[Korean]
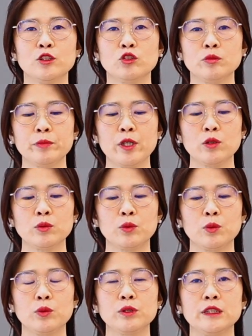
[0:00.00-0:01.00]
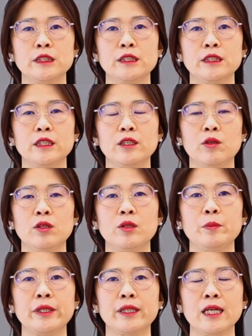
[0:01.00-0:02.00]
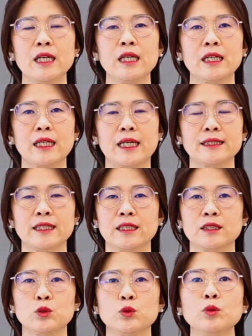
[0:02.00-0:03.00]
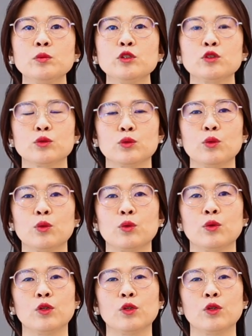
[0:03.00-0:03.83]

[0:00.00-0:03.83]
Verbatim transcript: 수평으로 오는 이 넓이가 가장 좁을수록